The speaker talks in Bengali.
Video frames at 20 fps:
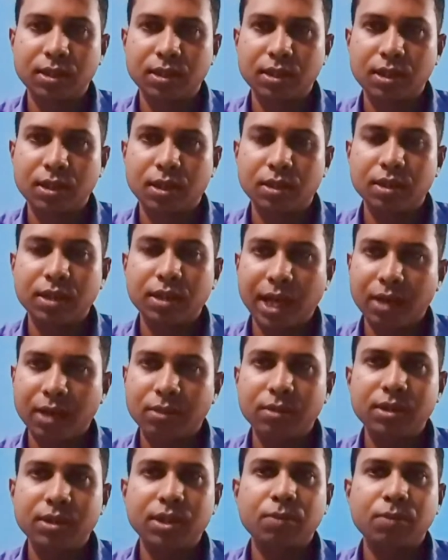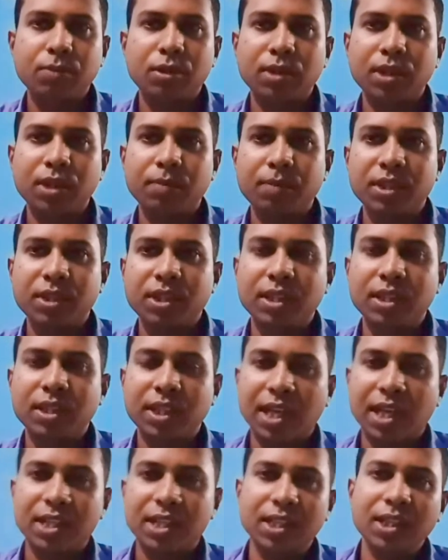অর্থাৎ এখন যে পরিমাণে পেশেন্টের
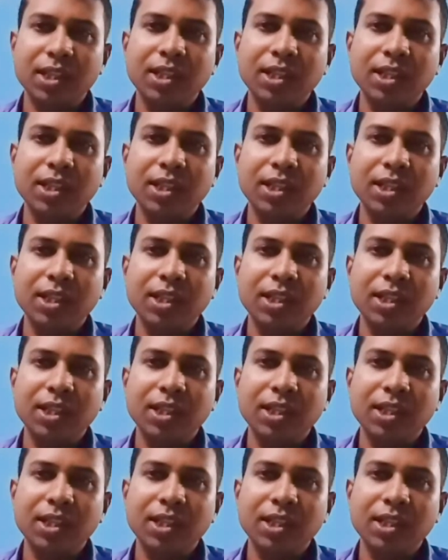কাশি